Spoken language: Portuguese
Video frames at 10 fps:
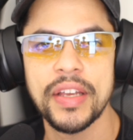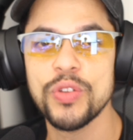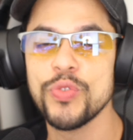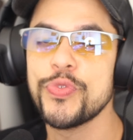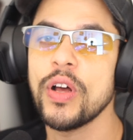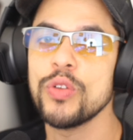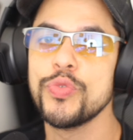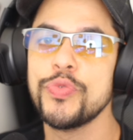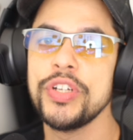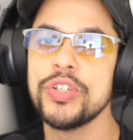E no final
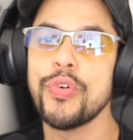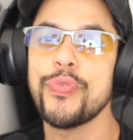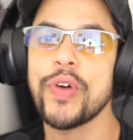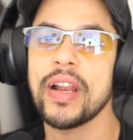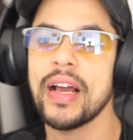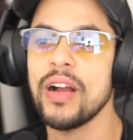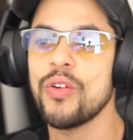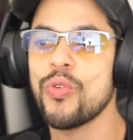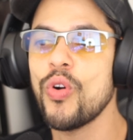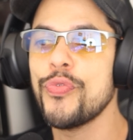do vídeo eu vou falar
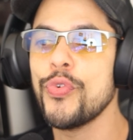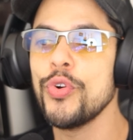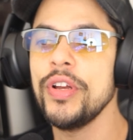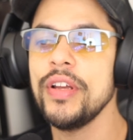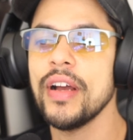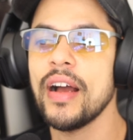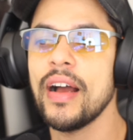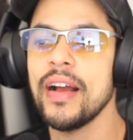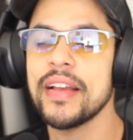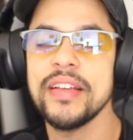qual foi
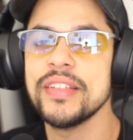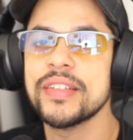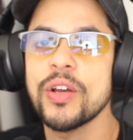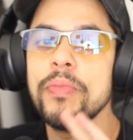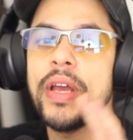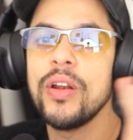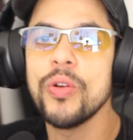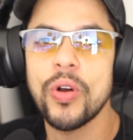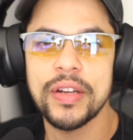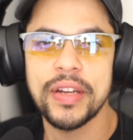a, quem se saiu
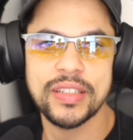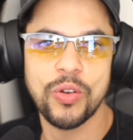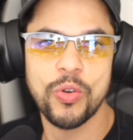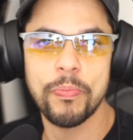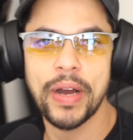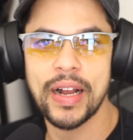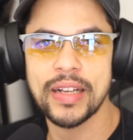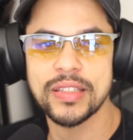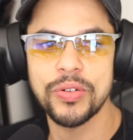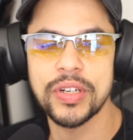melhor nessa
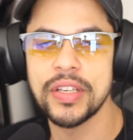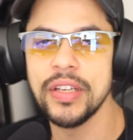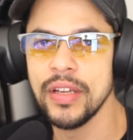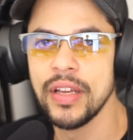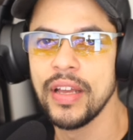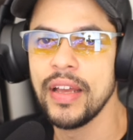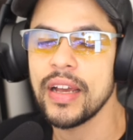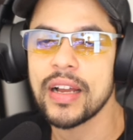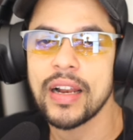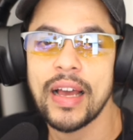comparação aqui. É
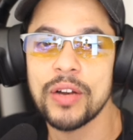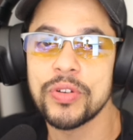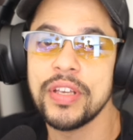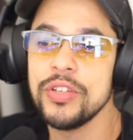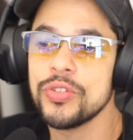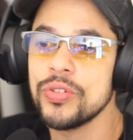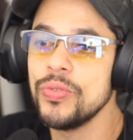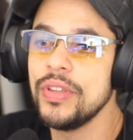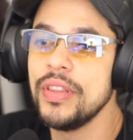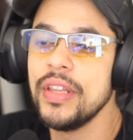claro que
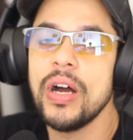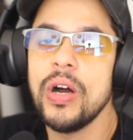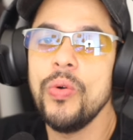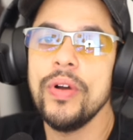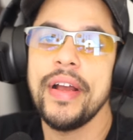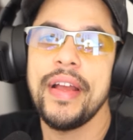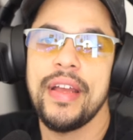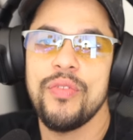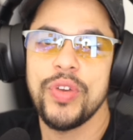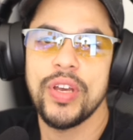isso não
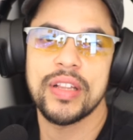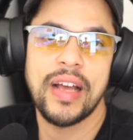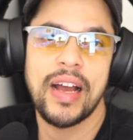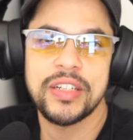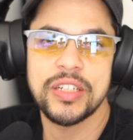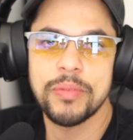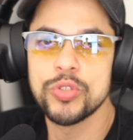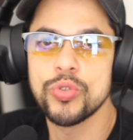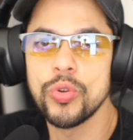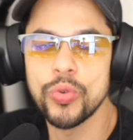é verdade
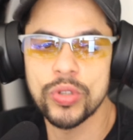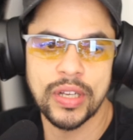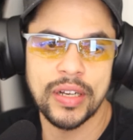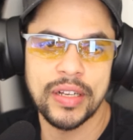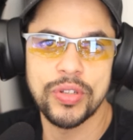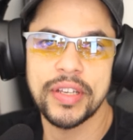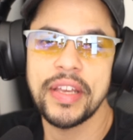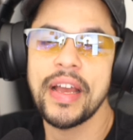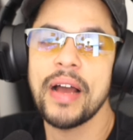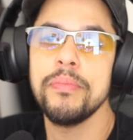absoluta. Isso
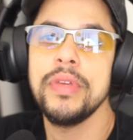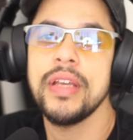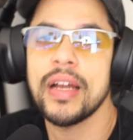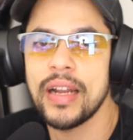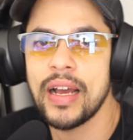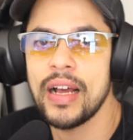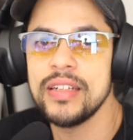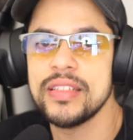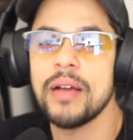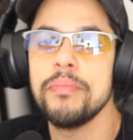daqui é a minha
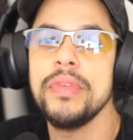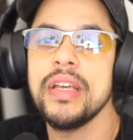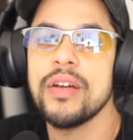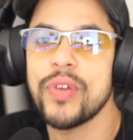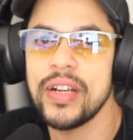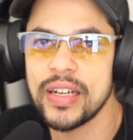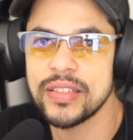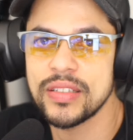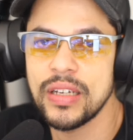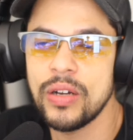análise, a minha
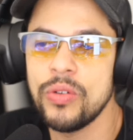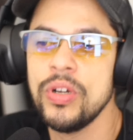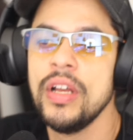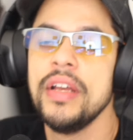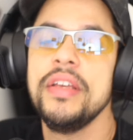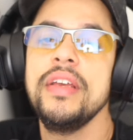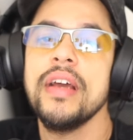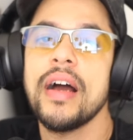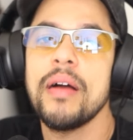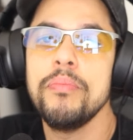avaliação e
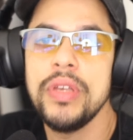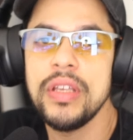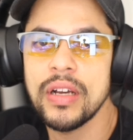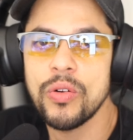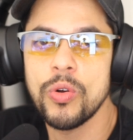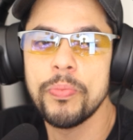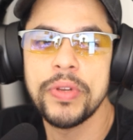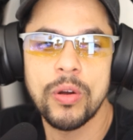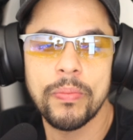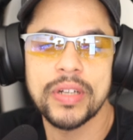a minha
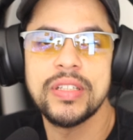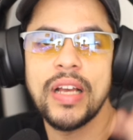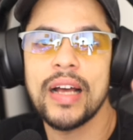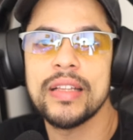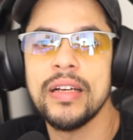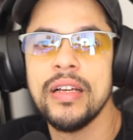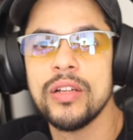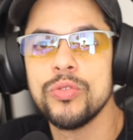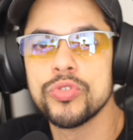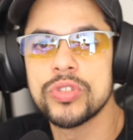opinião baseada
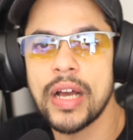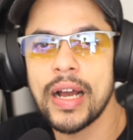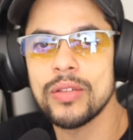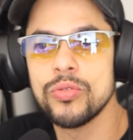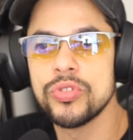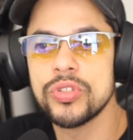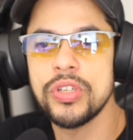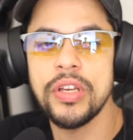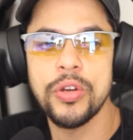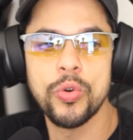nos dados
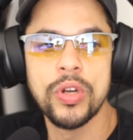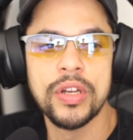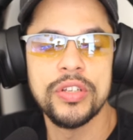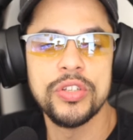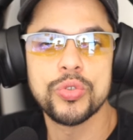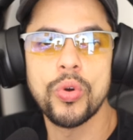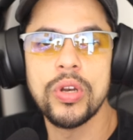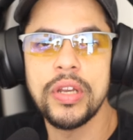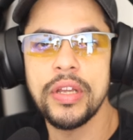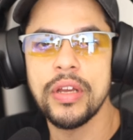que eu
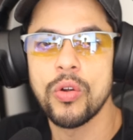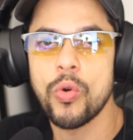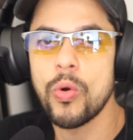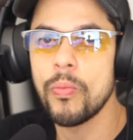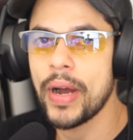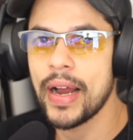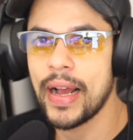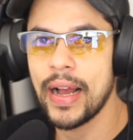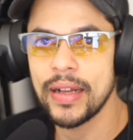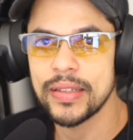escolhi
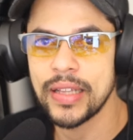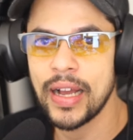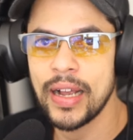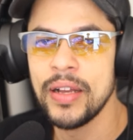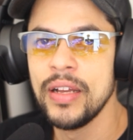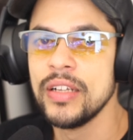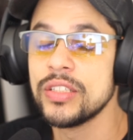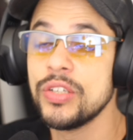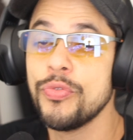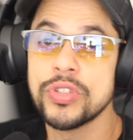comparar, tá?
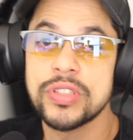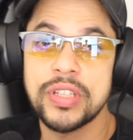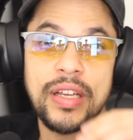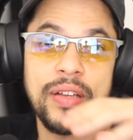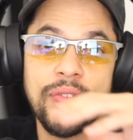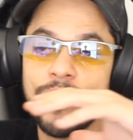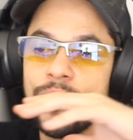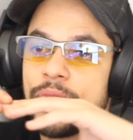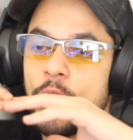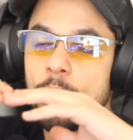Se você
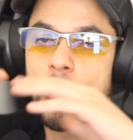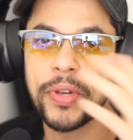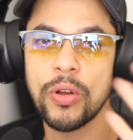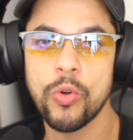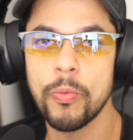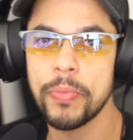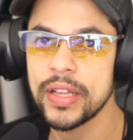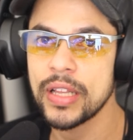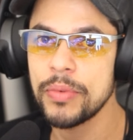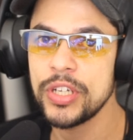tem uma opinião
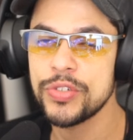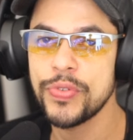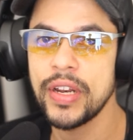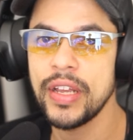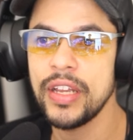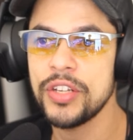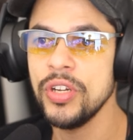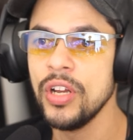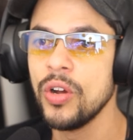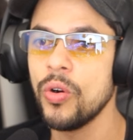completamente diferente,
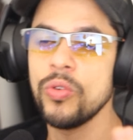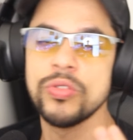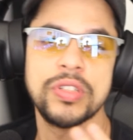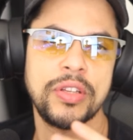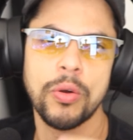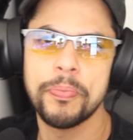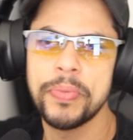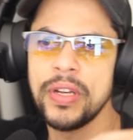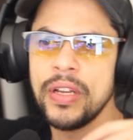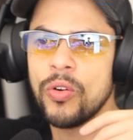ou se tem uma
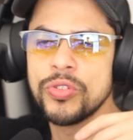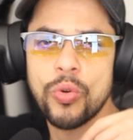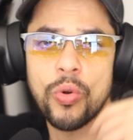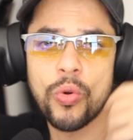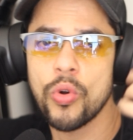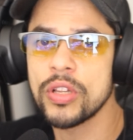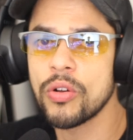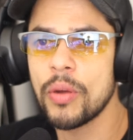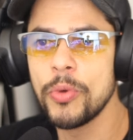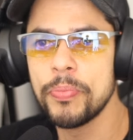opinião, ou se concorda
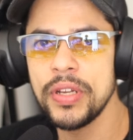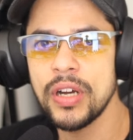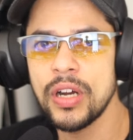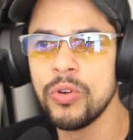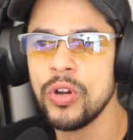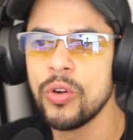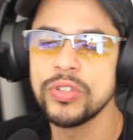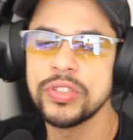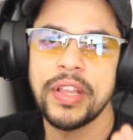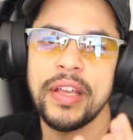com a minha opinião,
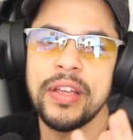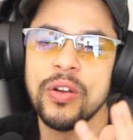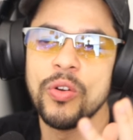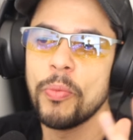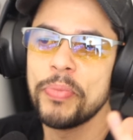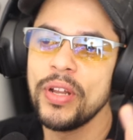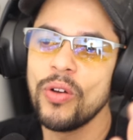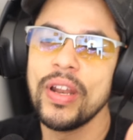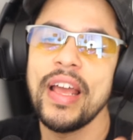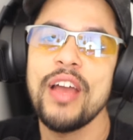ou se tem uma
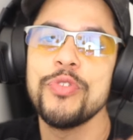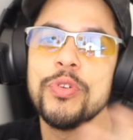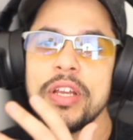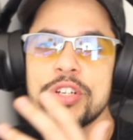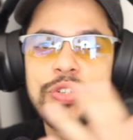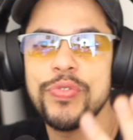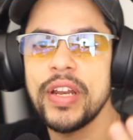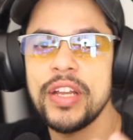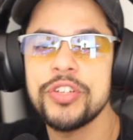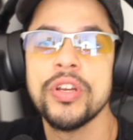opinião levemente
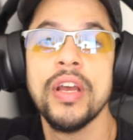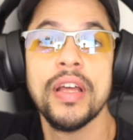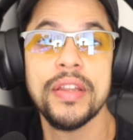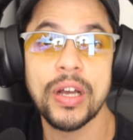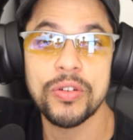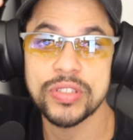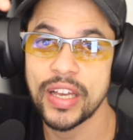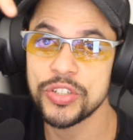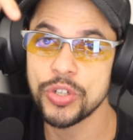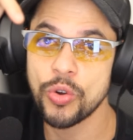diferente, não esquece de